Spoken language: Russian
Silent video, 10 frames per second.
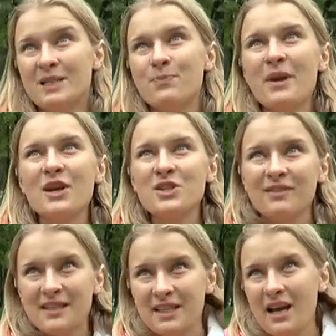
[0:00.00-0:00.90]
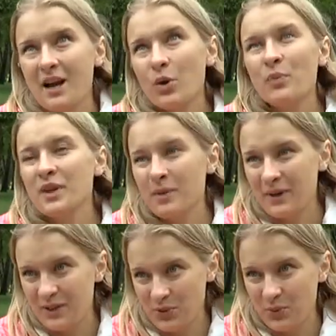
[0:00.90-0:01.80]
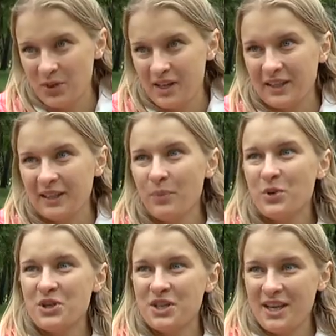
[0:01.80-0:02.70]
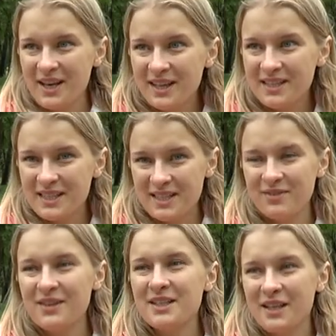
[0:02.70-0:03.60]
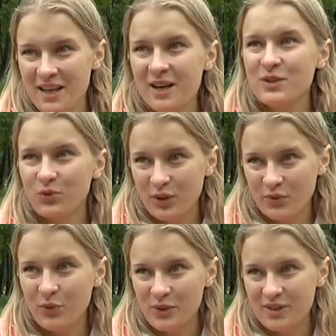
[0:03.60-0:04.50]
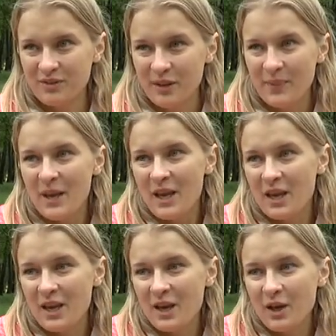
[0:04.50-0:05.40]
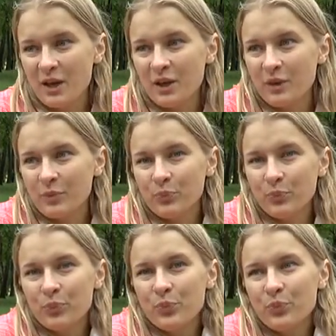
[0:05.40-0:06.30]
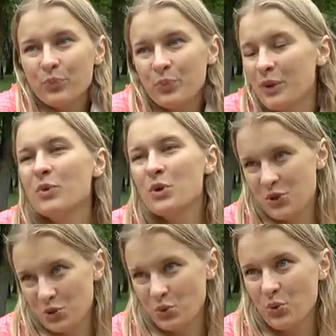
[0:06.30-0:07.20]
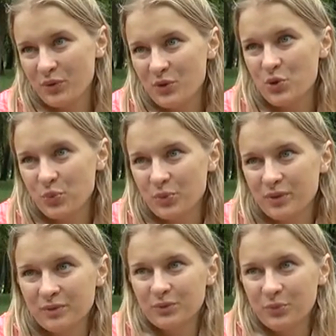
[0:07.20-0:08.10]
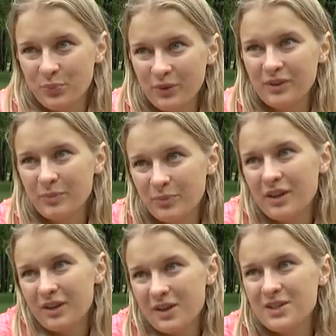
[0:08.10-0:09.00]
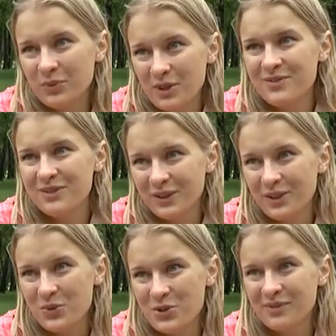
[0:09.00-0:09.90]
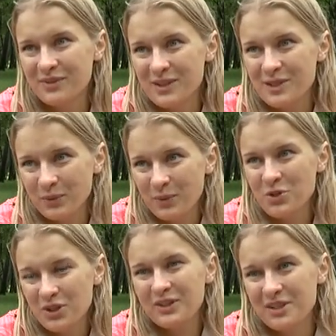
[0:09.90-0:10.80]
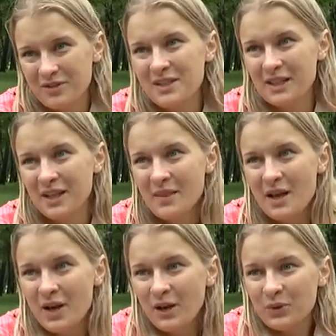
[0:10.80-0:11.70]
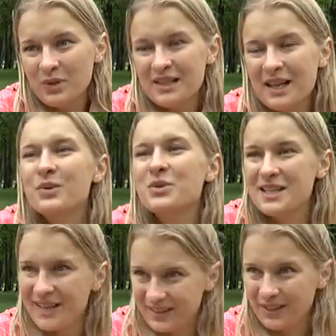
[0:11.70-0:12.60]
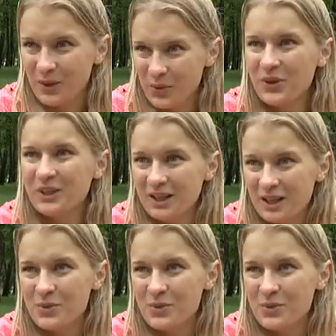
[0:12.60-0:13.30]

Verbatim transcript: спешиваться на огромных бордюрах, озерах, когда ты можешь ехать, действительно ехать в удовольствие. И было бы очень здорово, чтобы ну, были классные у нас велодорожки в Лиде, потому что это действительно то есть для людей тогда, город для